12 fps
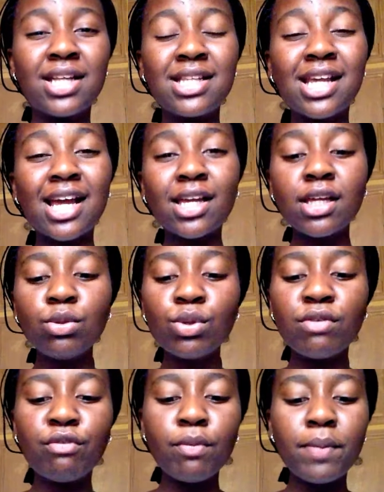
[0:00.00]
De que aquilo
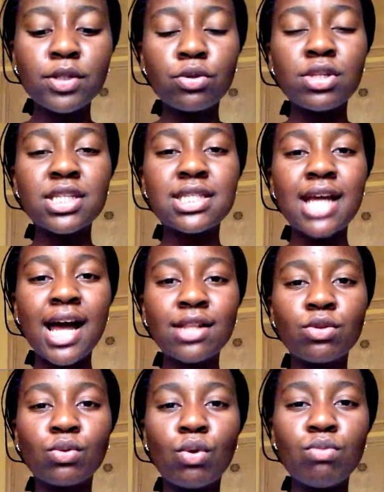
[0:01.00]
que foi
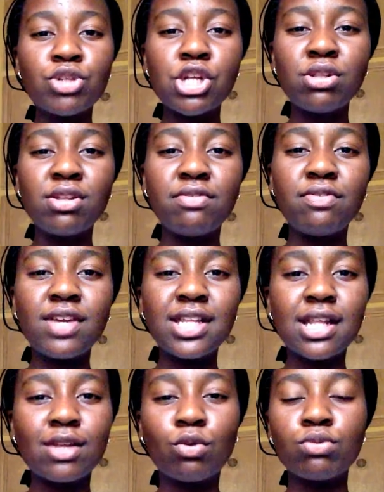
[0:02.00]
padronizado como estilo de
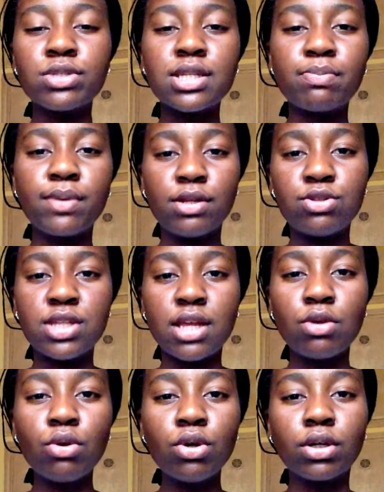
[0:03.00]
vida como se, pelo
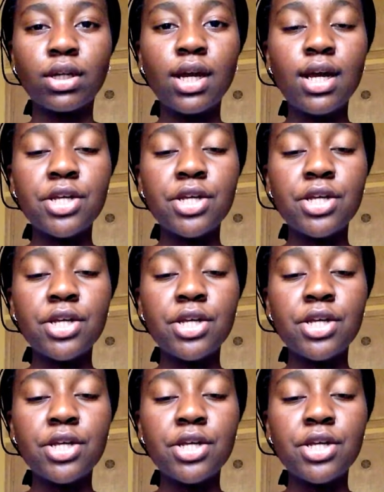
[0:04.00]
Senhor